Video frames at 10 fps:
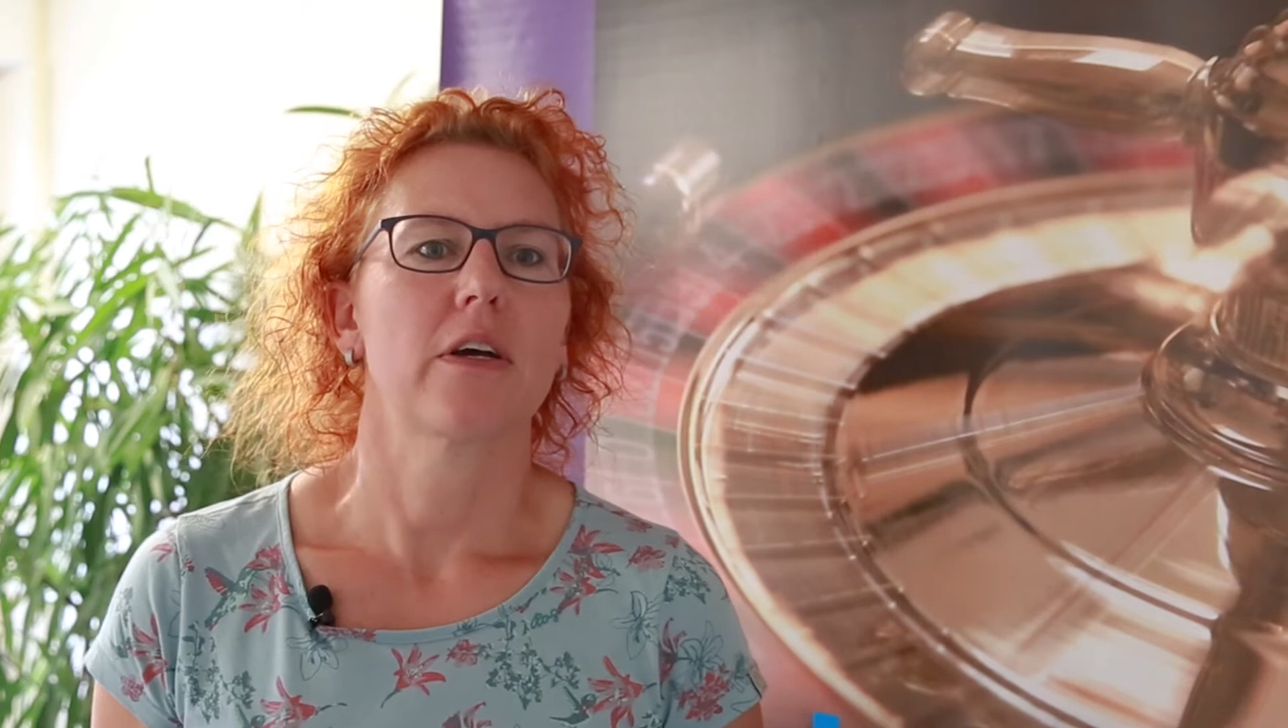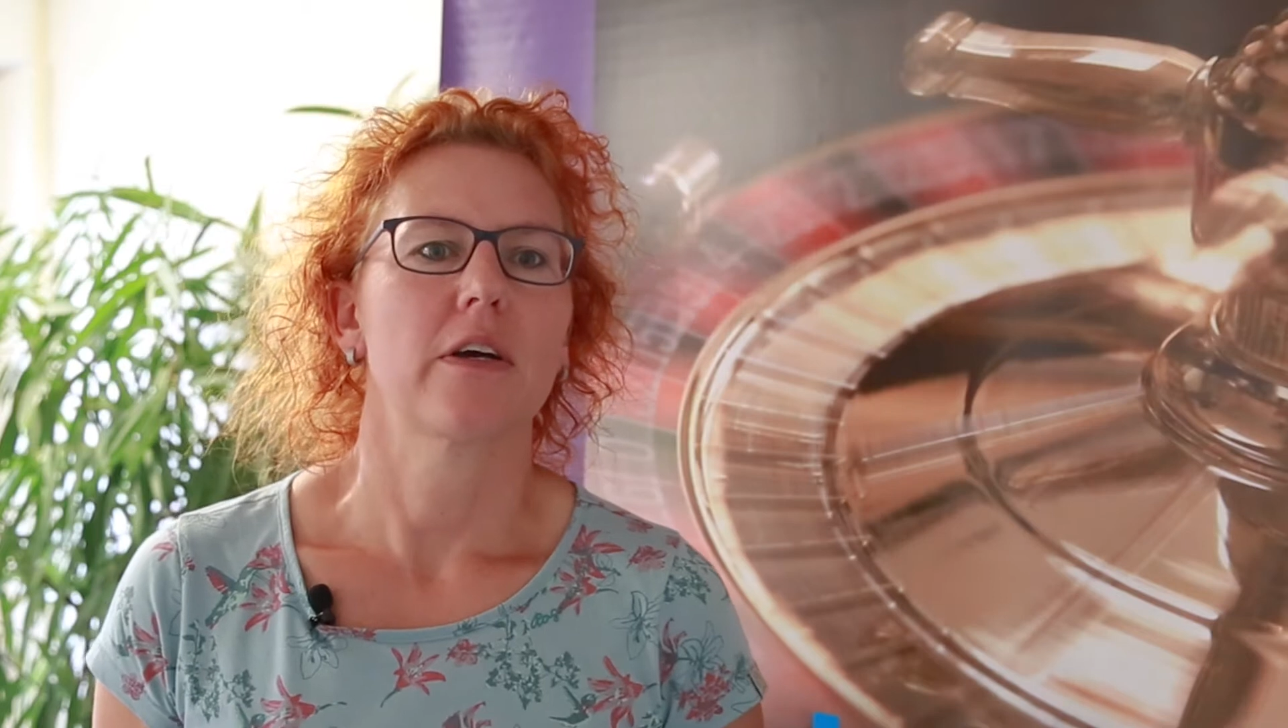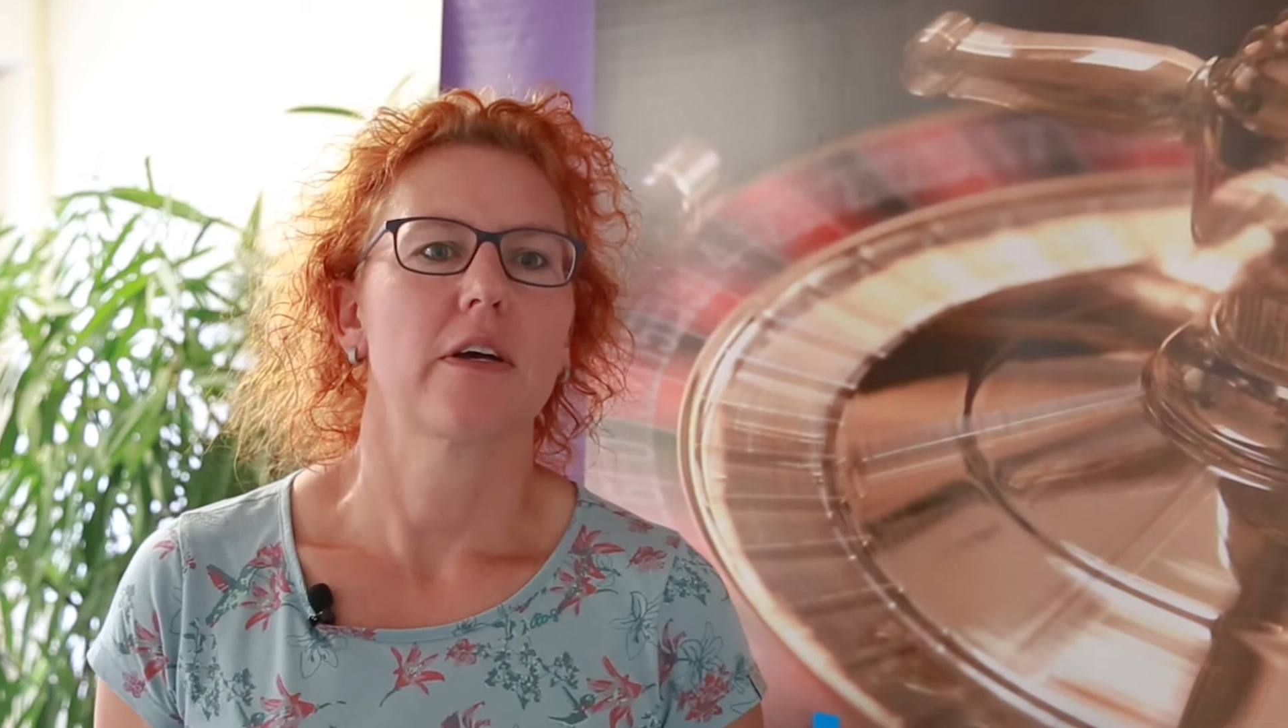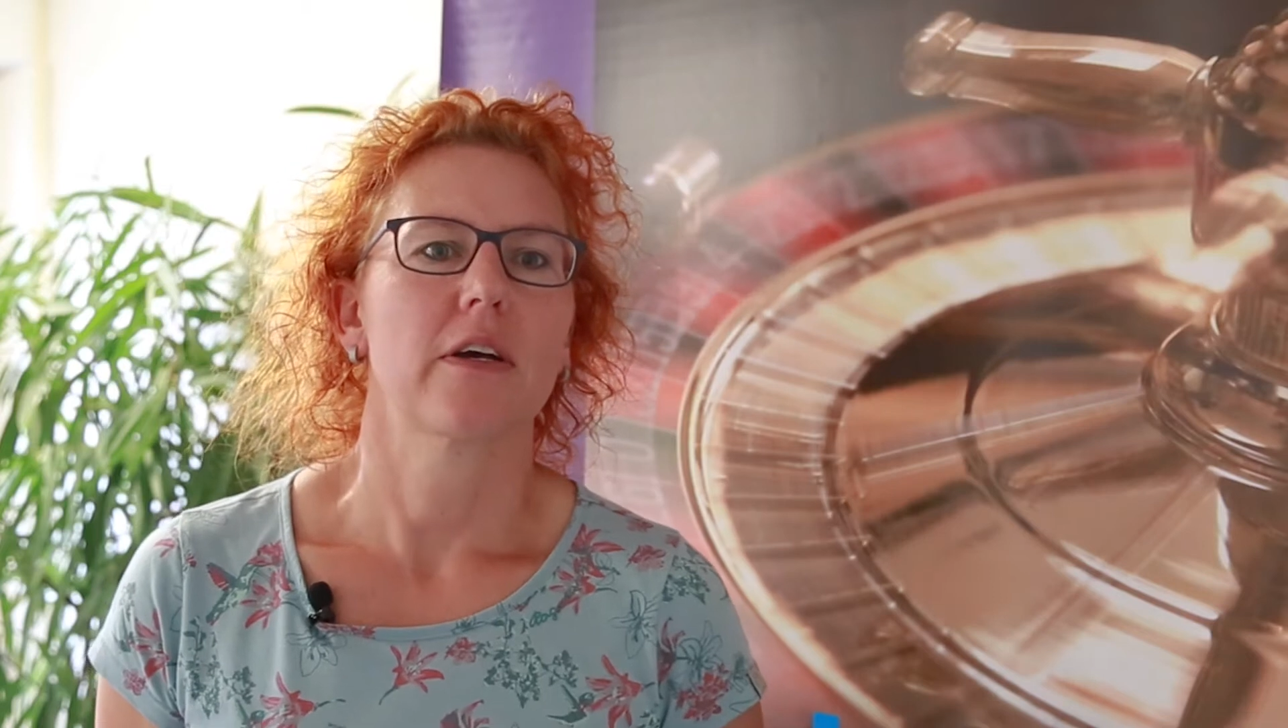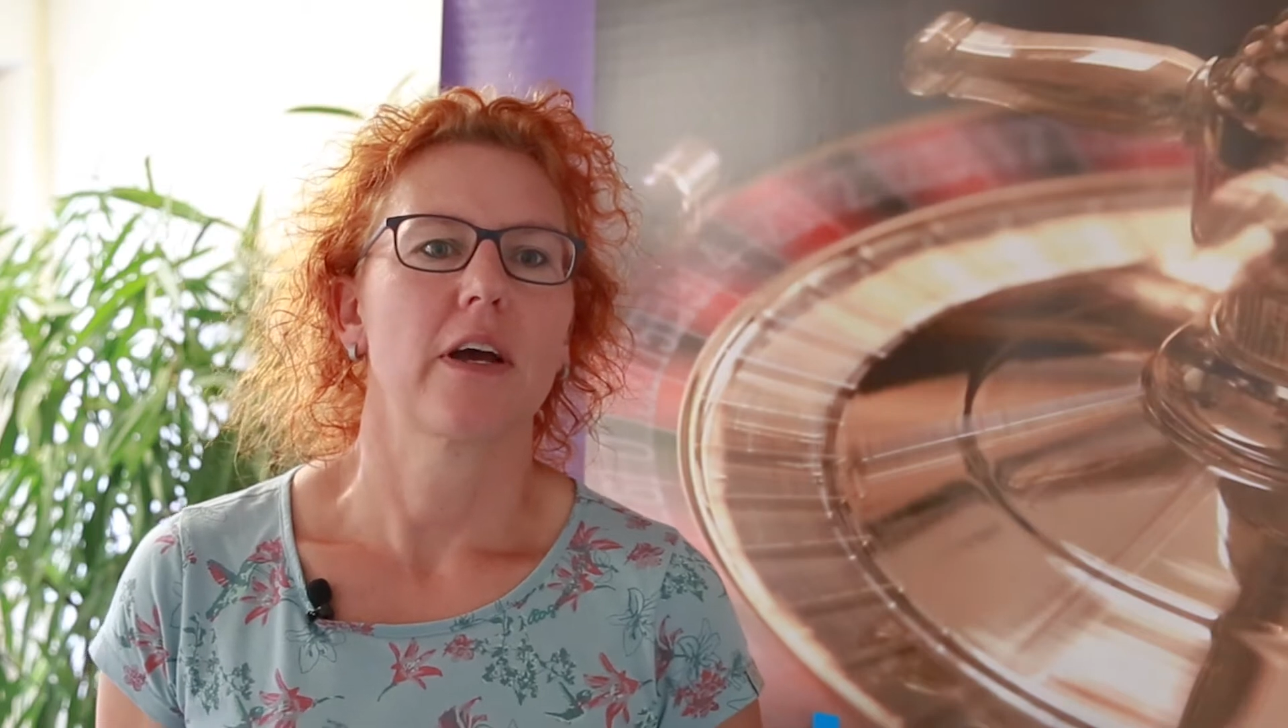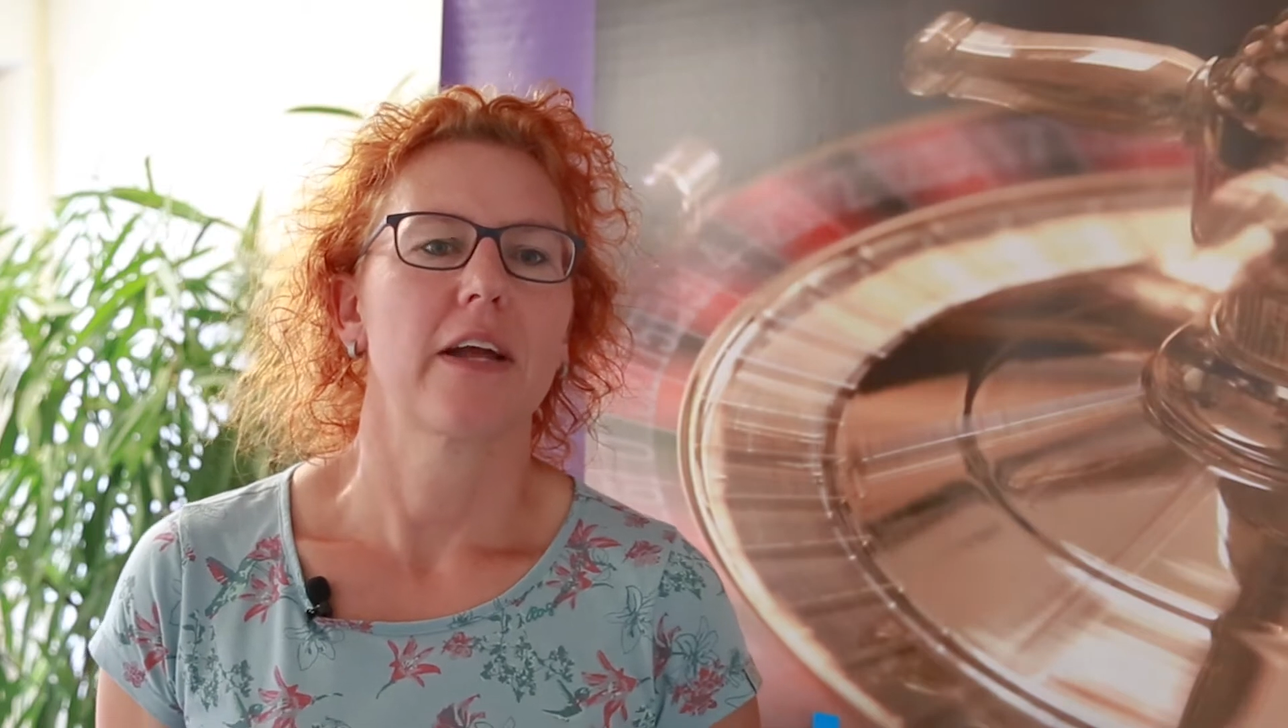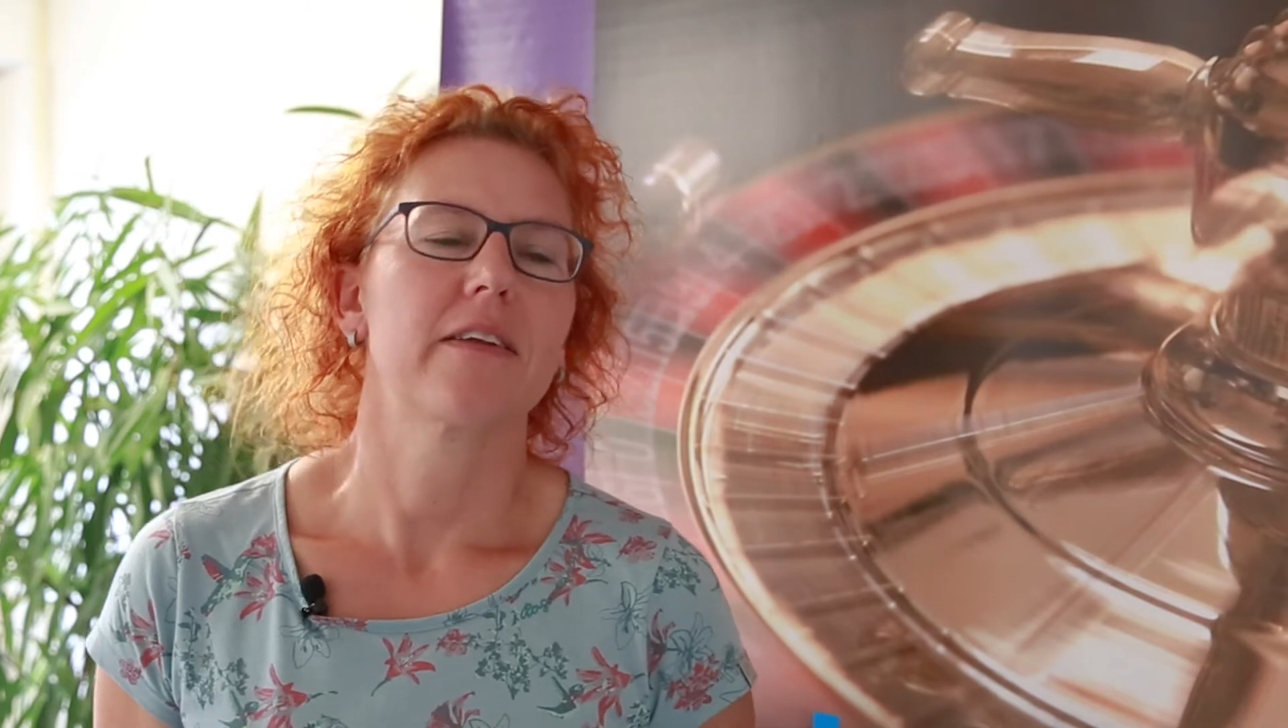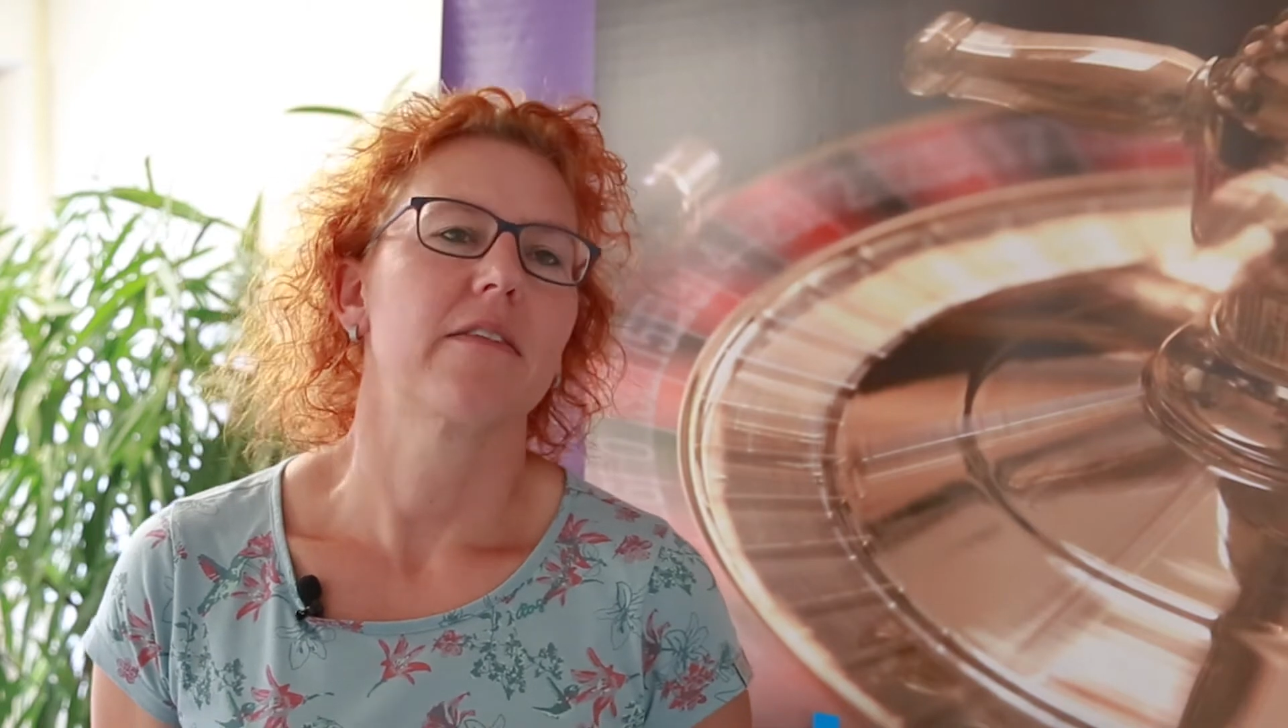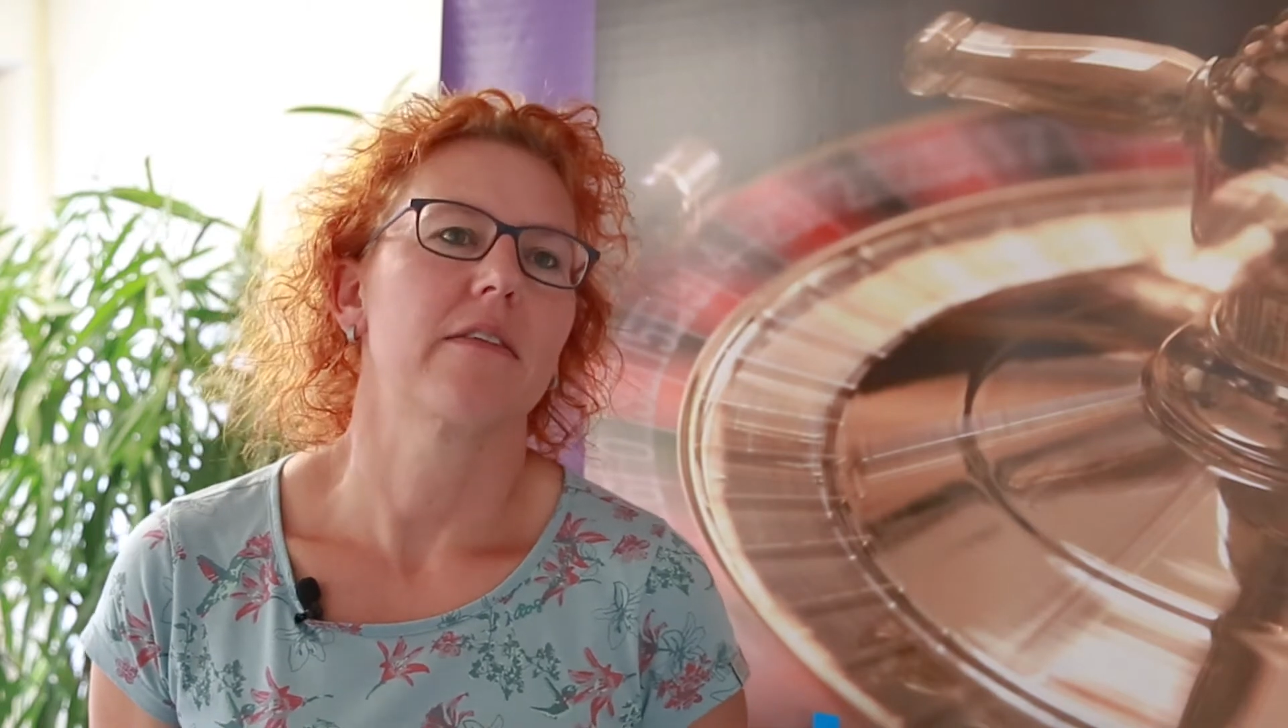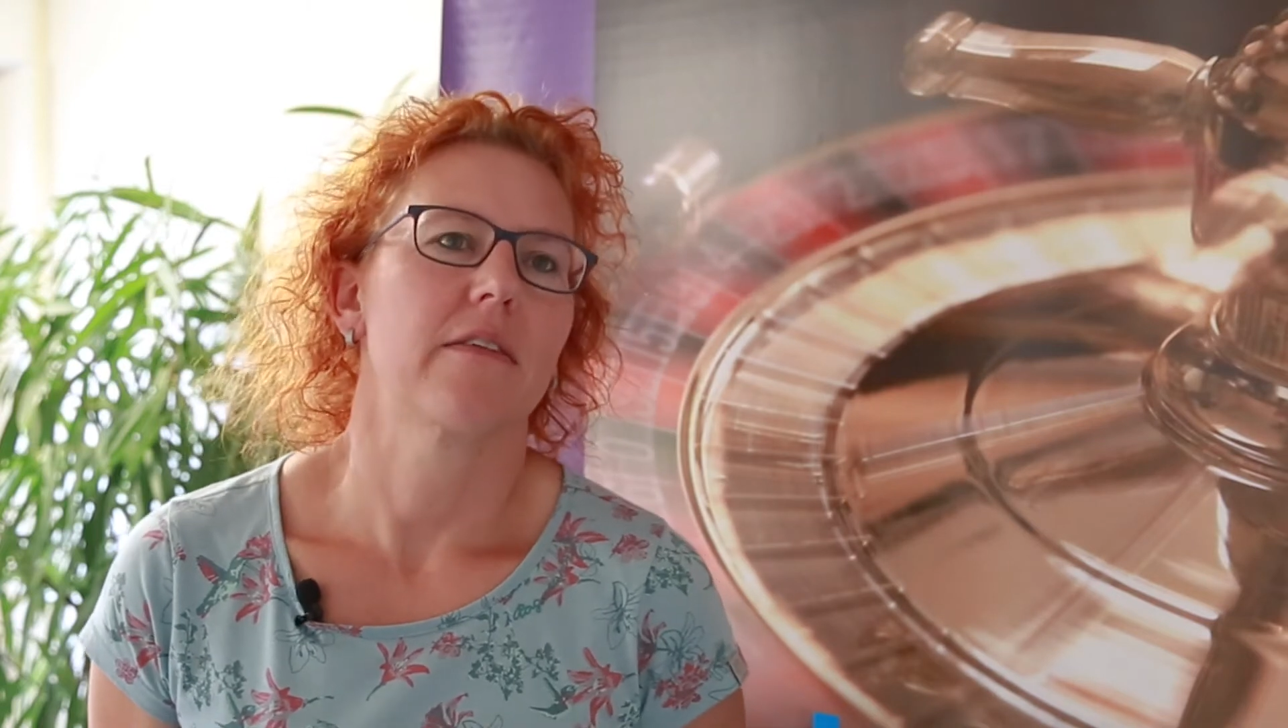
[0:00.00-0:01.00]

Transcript: äh, kein